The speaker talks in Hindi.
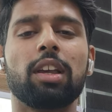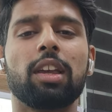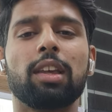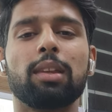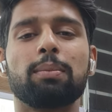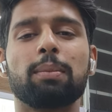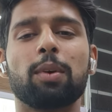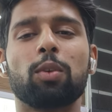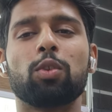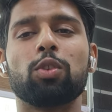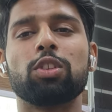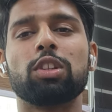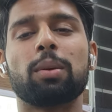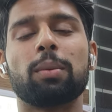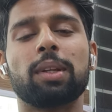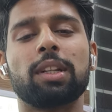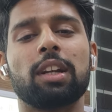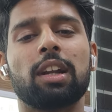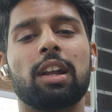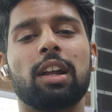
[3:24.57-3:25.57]
कि इसमें कौन
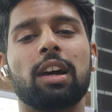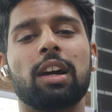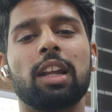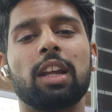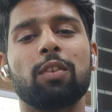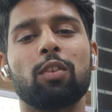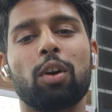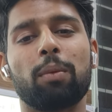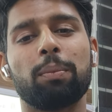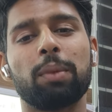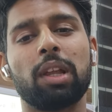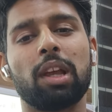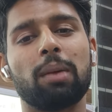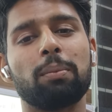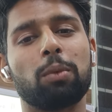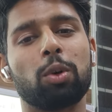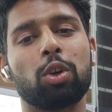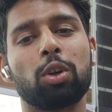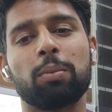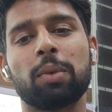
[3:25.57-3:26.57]
सा मेथड लगाना है वो अपने
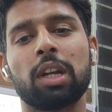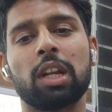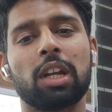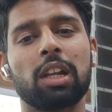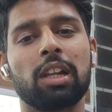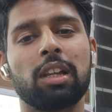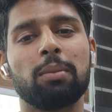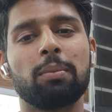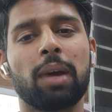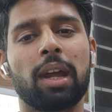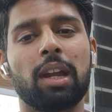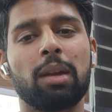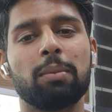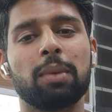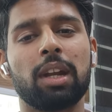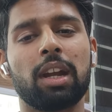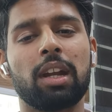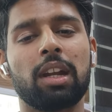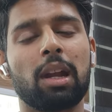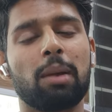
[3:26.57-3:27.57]
आप ऑटोमेटिकली माइंड
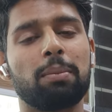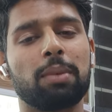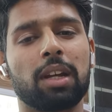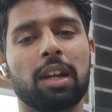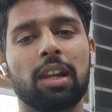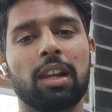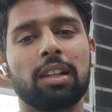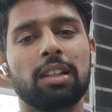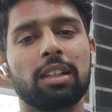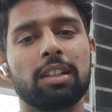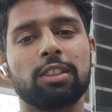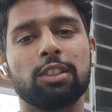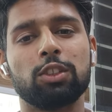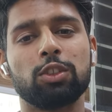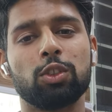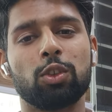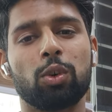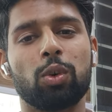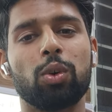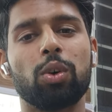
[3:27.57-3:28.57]
मेरा अडेप्ट कर लेता है
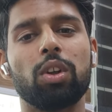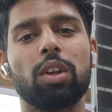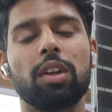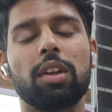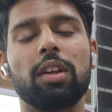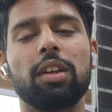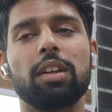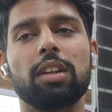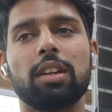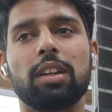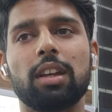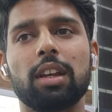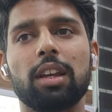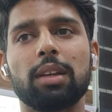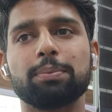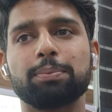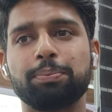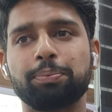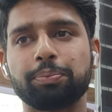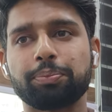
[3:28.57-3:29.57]
चीज़ों को ठीक
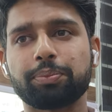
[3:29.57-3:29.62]
है